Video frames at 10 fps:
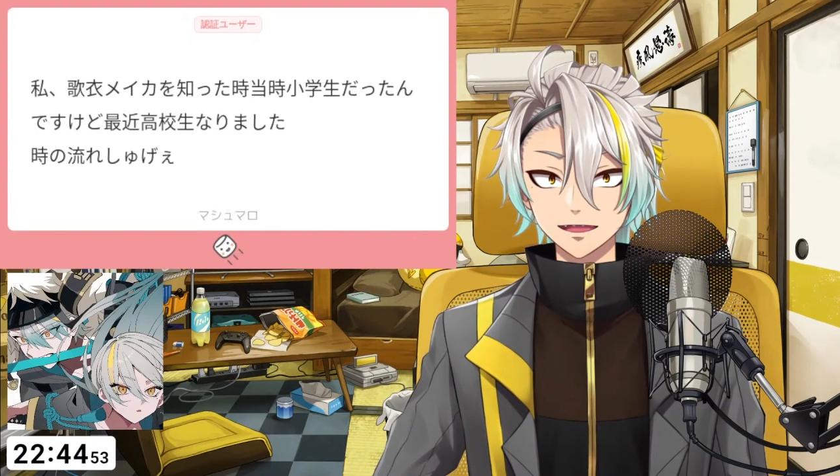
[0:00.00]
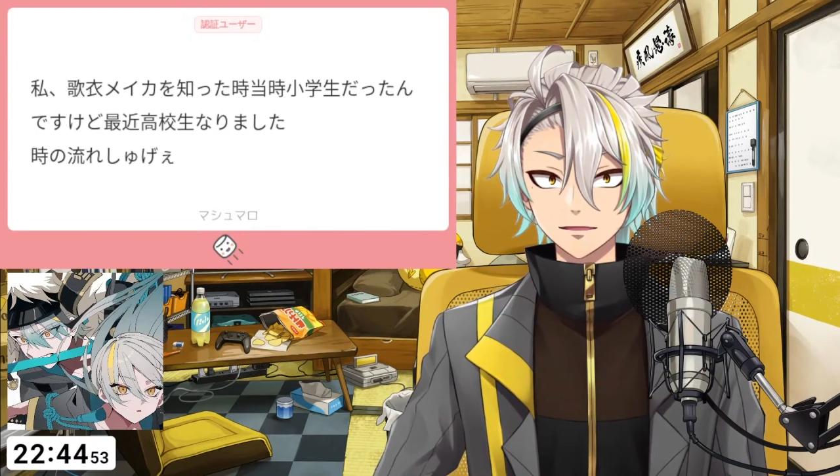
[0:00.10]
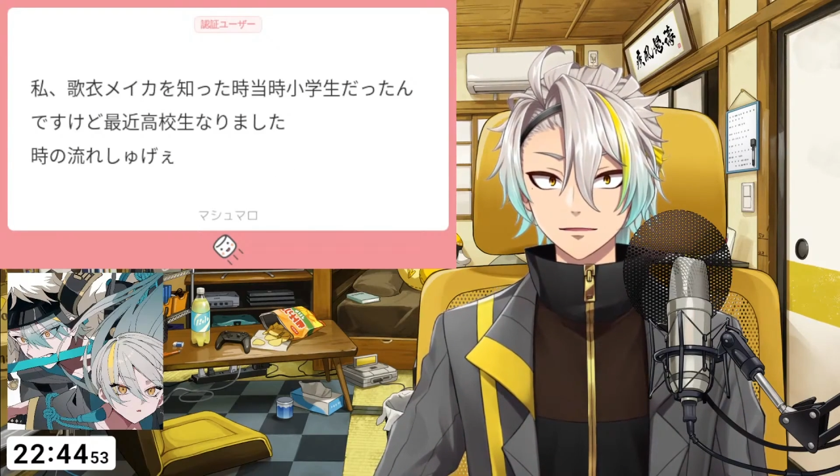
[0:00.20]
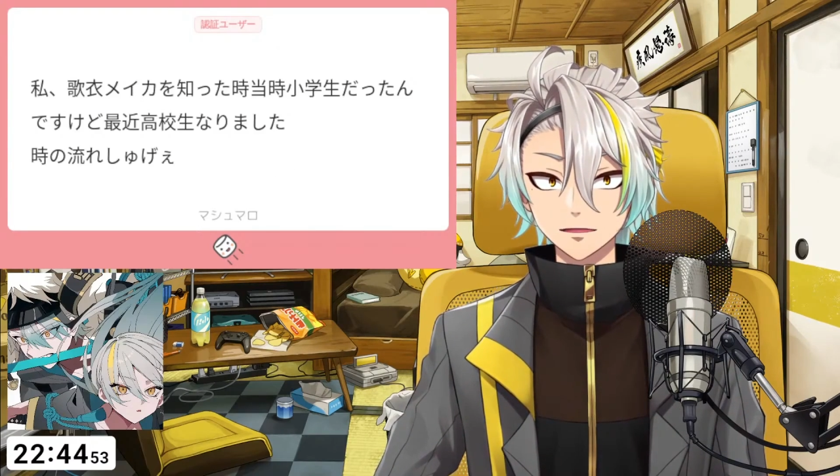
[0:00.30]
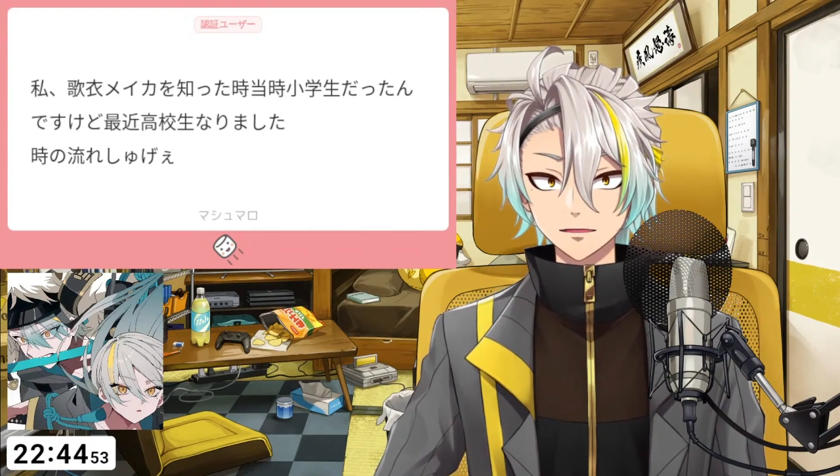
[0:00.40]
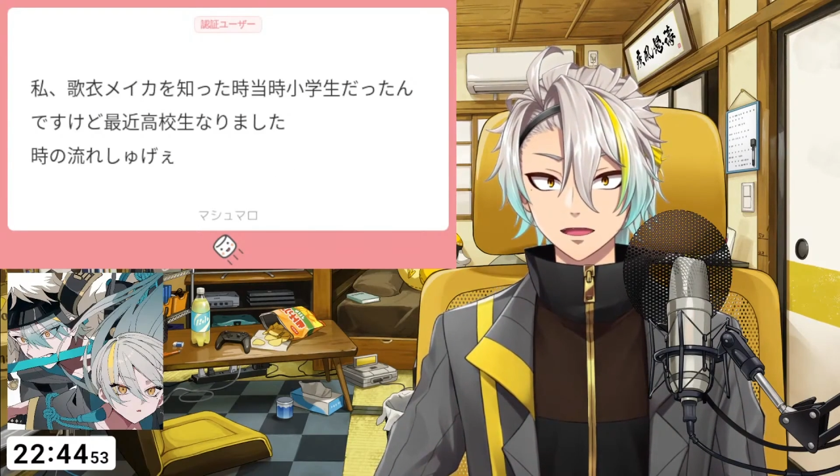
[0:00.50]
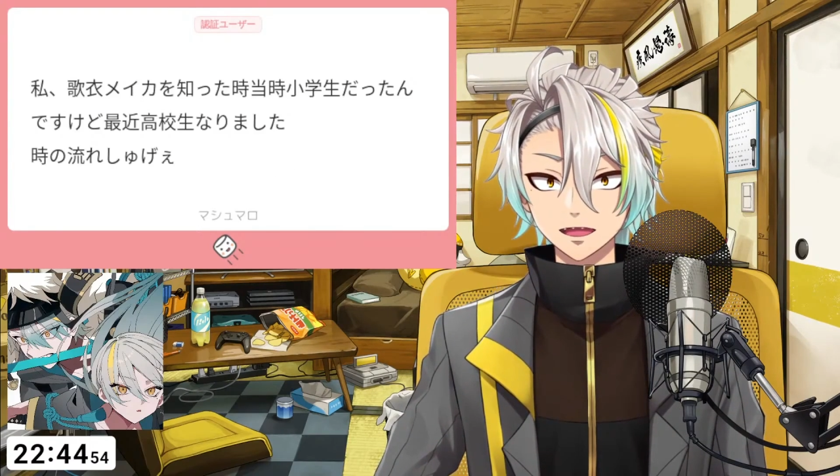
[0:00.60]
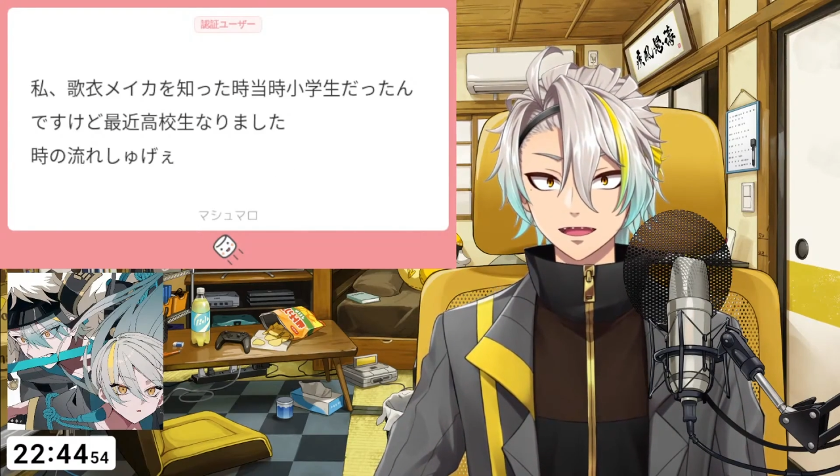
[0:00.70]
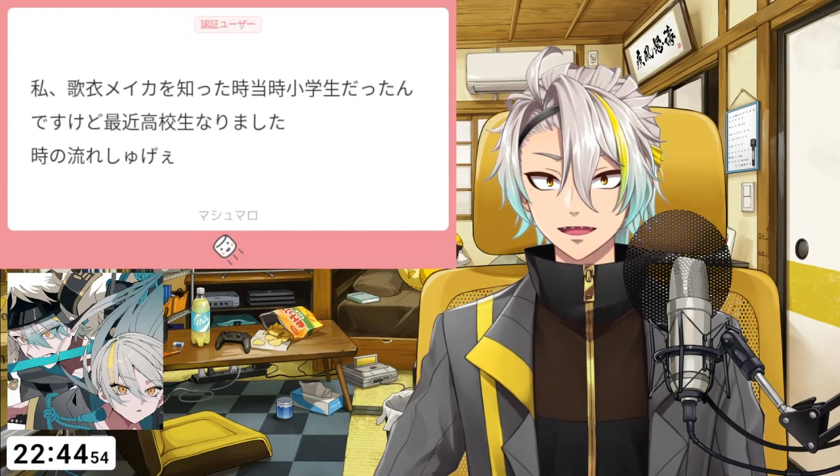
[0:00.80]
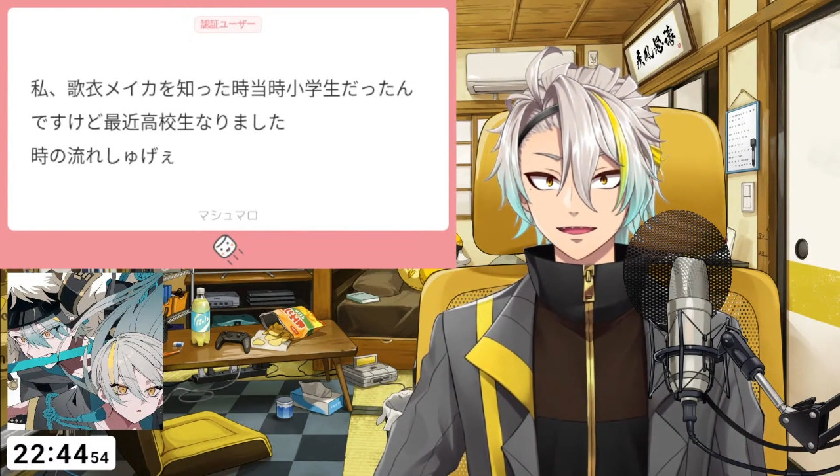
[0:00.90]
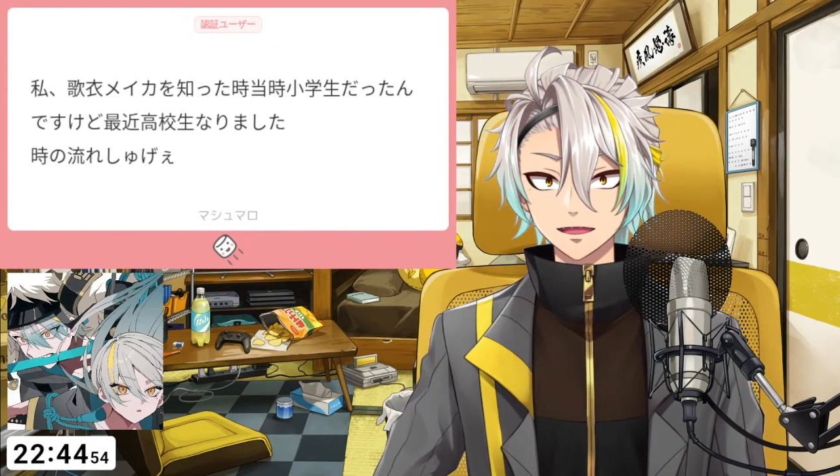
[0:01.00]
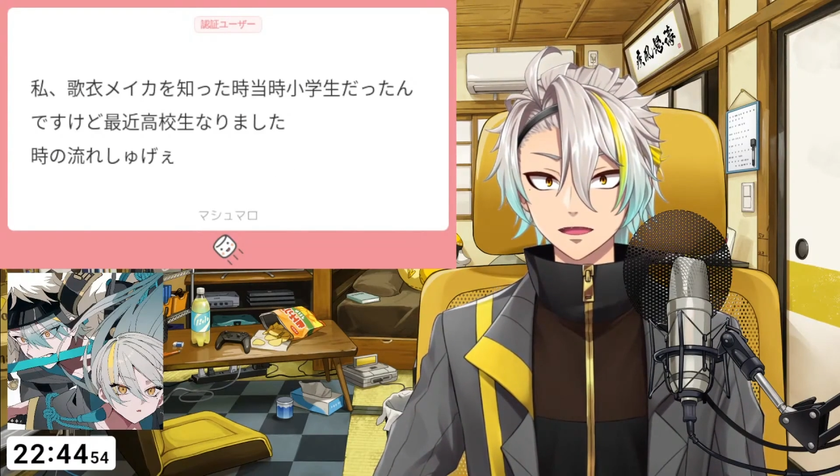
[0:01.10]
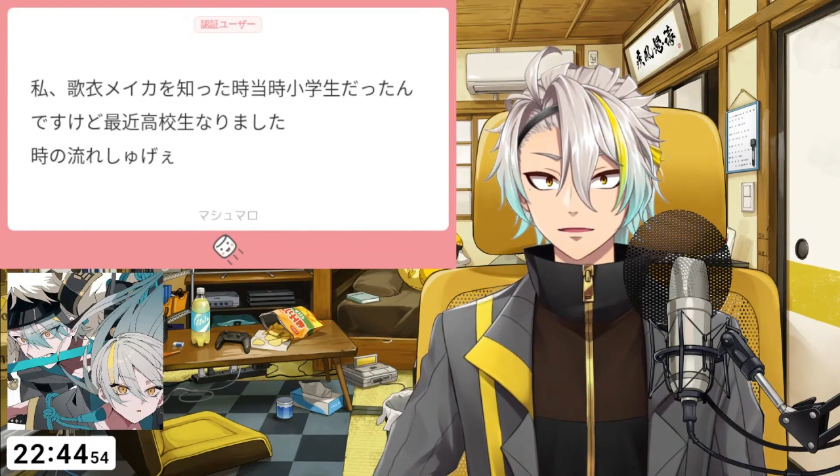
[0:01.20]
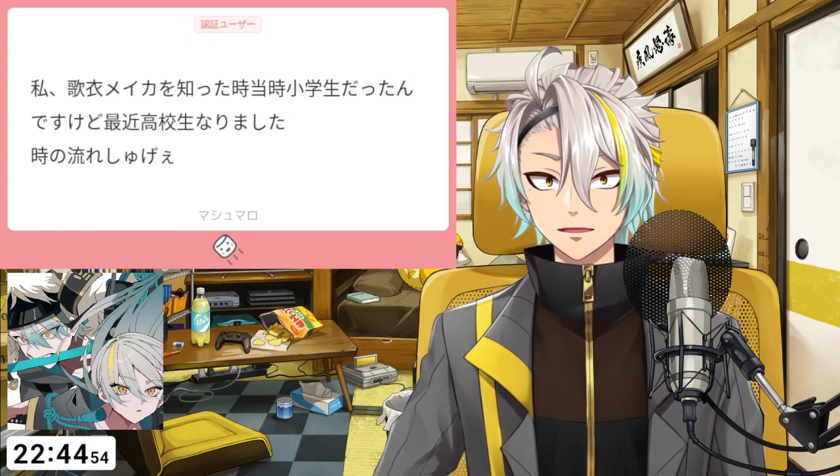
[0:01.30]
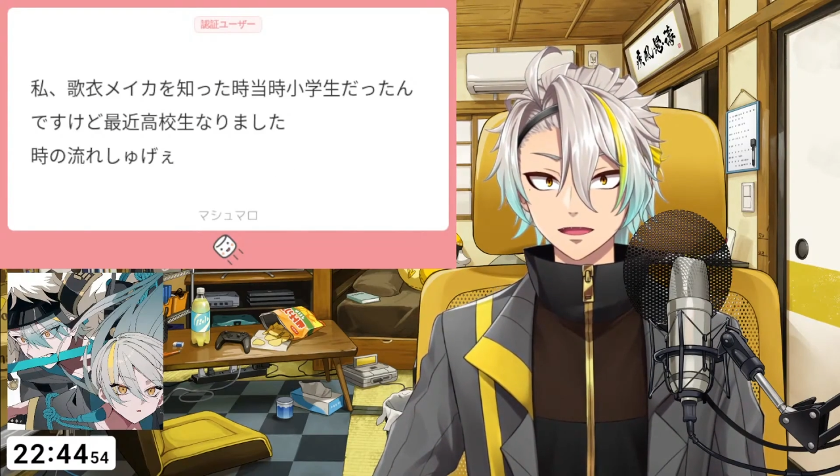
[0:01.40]
当時小学生だったんですけ
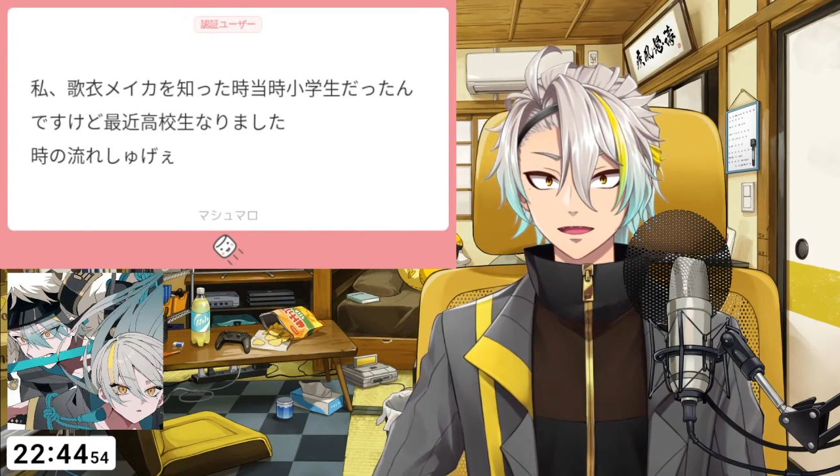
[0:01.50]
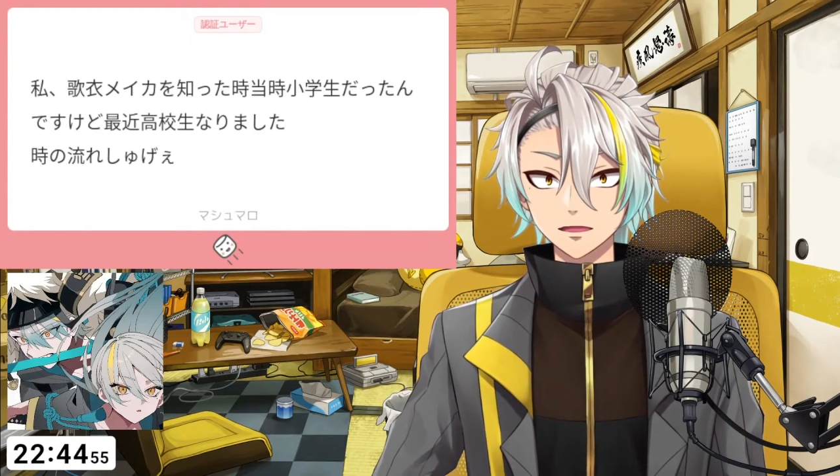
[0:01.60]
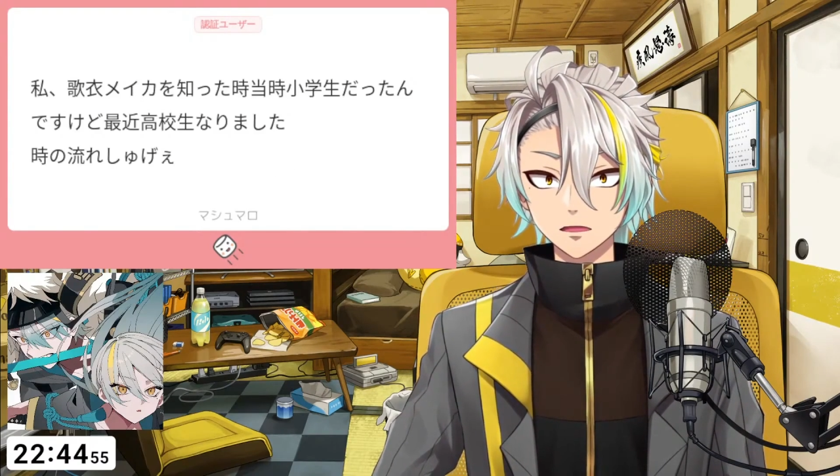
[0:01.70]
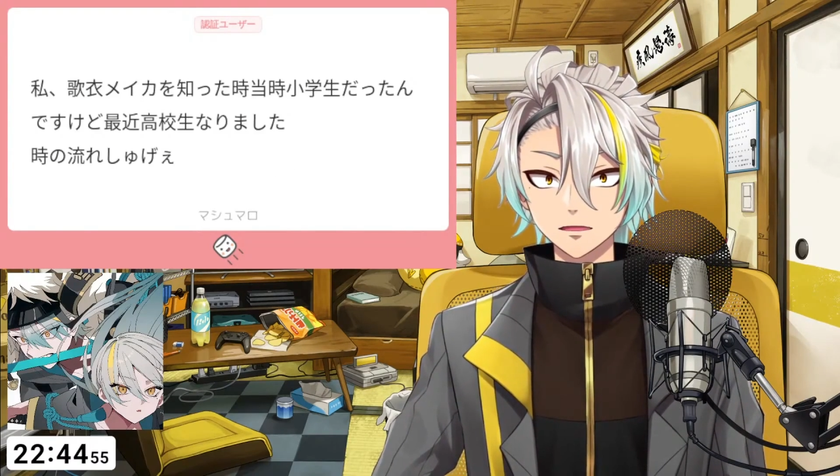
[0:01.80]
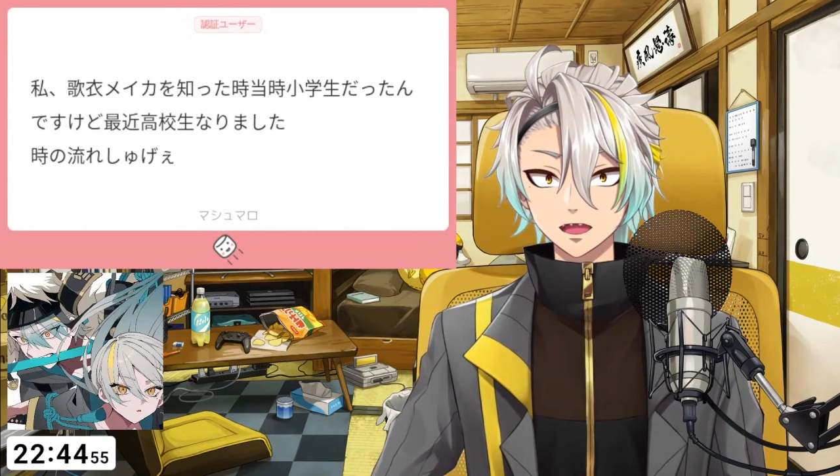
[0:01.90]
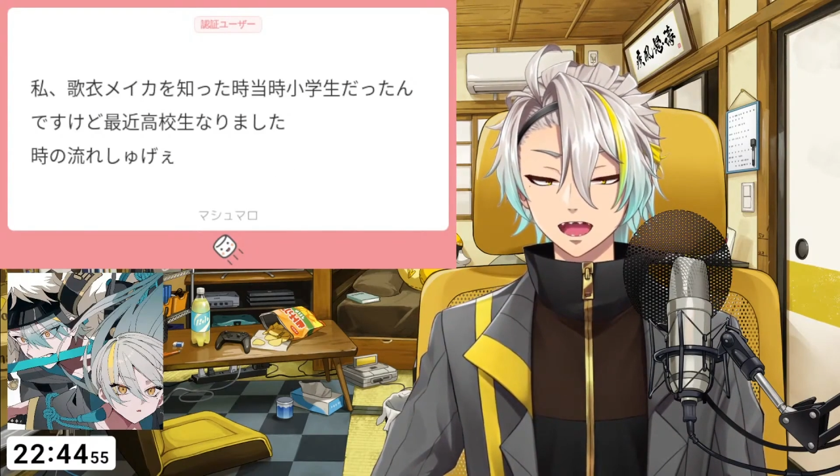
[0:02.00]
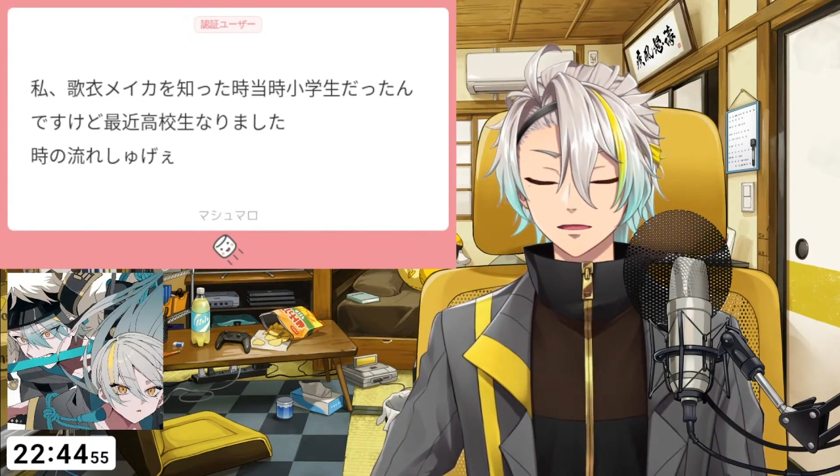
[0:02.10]
ど、今最近高校生に